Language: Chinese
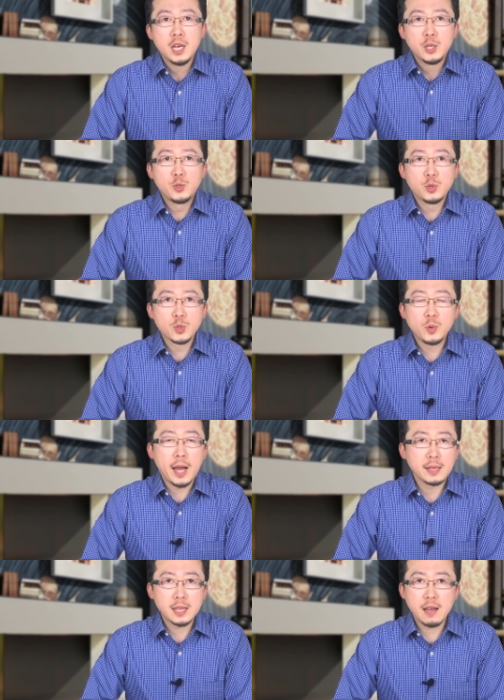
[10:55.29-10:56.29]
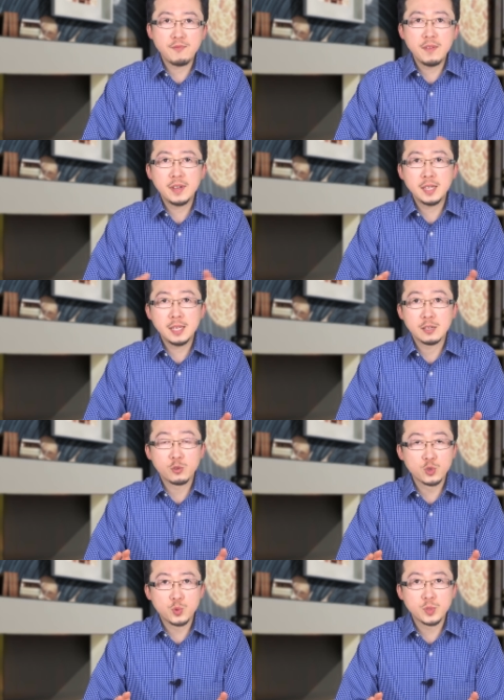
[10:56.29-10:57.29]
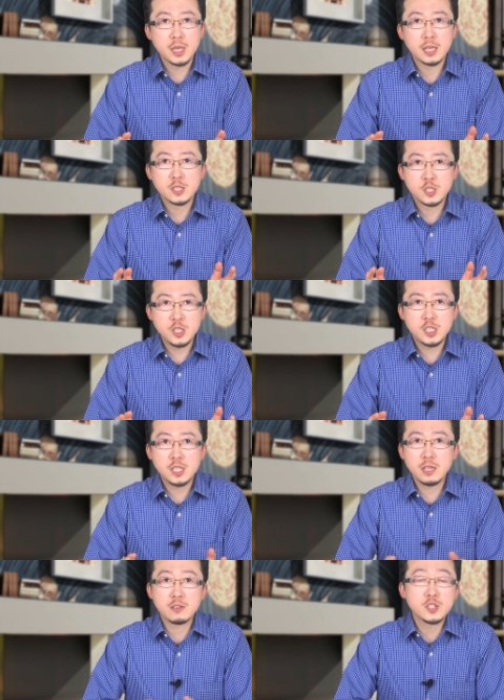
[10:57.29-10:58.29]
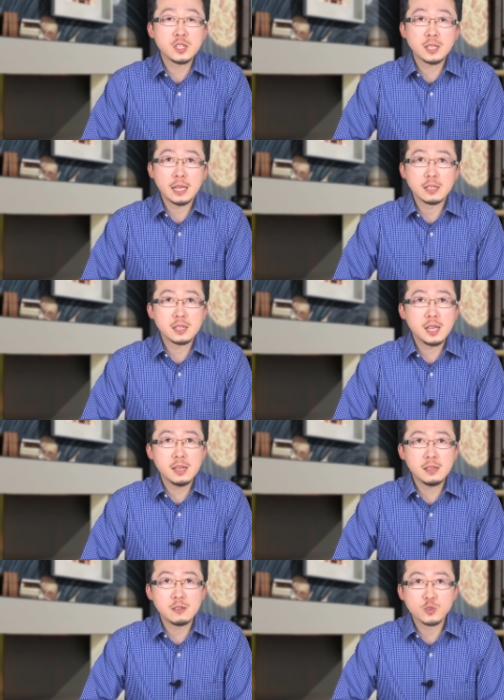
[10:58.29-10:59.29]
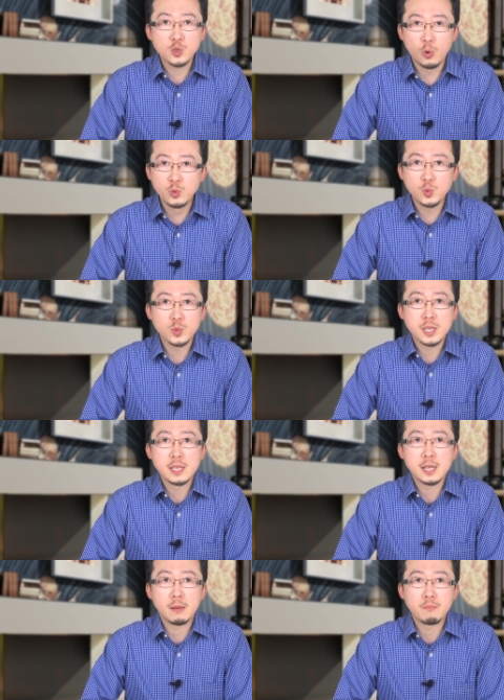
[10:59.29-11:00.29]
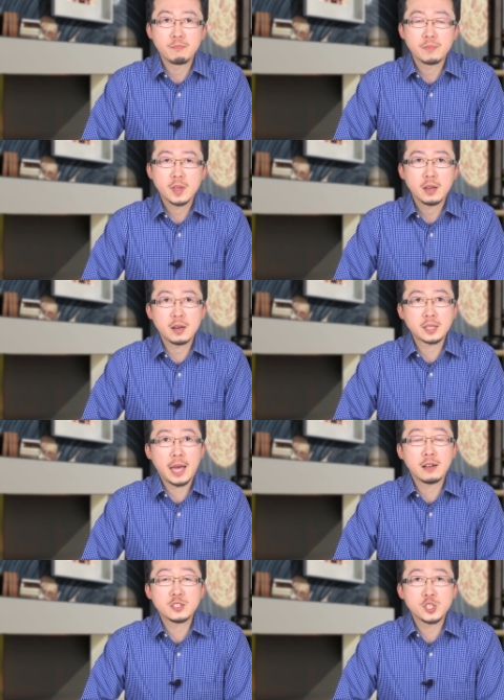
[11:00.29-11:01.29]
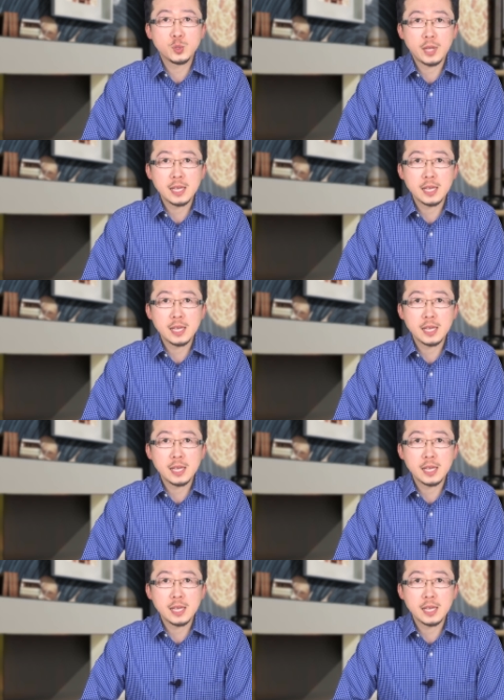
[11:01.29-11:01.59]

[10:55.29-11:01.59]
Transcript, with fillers: 宇宙中很大范围内呢都出现了极其令人惊叹的天体重组现象，而太阳系九大